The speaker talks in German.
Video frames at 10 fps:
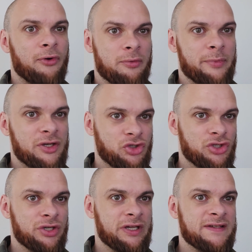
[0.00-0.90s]
von
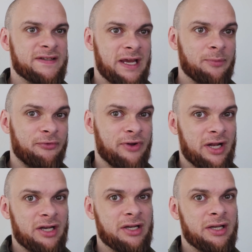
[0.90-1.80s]
Menschen. In seinem
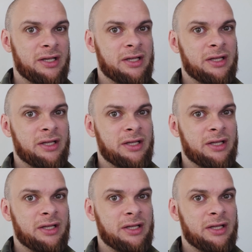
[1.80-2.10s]
Fall